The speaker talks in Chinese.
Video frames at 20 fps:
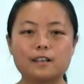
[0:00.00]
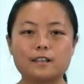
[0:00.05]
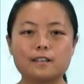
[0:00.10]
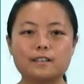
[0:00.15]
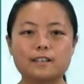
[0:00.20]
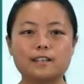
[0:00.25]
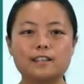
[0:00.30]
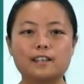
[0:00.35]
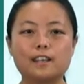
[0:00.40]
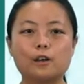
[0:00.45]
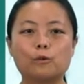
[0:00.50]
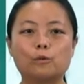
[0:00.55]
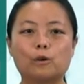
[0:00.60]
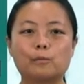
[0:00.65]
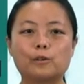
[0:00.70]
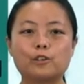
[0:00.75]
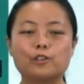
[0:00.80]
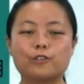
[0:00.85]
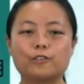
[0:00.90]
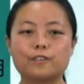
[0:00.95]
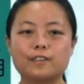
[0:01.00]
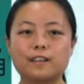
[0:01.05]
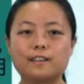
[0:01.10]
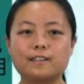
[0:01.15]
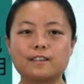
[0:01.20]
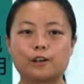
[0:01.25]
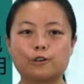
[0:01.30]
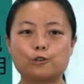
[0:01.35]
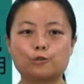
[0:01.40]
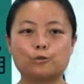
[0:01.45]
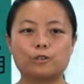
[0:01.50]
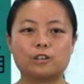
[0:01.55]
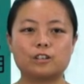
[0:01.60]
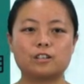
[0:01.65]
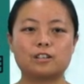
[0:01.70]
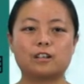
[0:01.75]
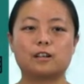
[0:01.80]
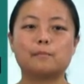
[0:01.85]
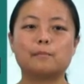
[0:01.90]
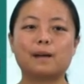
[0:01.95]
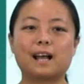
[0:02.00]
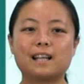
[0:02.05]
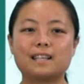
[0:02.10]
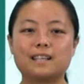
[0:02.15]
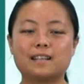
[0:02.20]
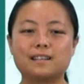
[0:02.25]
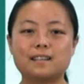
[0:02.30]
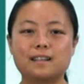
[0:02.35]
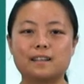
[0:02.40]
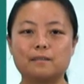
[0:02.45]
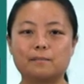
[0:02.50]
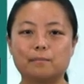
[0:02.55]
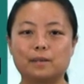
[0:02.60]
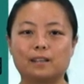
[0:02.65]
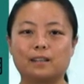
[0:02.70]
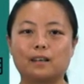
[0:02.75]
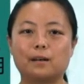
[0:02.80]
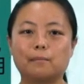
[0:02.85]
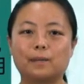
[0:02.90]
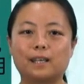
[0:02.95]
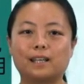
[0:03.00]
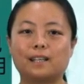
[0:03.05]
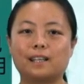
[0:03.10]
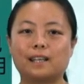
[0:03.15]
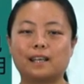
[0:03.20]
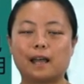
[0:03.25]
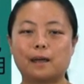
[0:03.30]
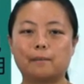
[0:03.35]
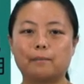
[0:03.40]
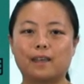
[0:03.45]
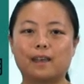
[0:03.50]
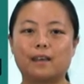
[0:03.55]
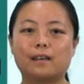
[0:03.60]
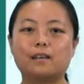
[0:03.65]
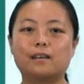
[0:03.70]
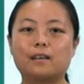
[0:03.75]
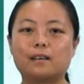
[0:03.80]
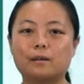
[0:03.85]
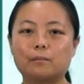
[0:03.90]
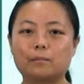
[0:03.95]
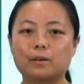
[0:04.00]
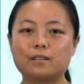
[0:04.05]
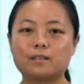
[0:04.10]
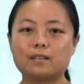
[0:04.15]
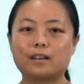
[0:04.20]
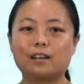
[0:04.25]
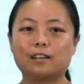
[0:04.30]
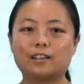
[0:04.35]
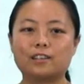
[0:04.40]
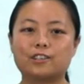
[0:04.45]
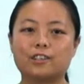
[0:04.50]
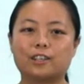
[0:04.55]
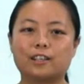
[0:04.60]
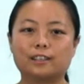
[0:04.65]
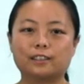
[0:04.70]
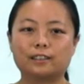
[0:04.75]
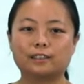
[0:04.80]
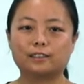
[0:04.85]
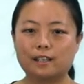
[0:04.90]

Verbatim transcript: 今天我们首先讲述的是帕金森病的病理改变 （pathology）。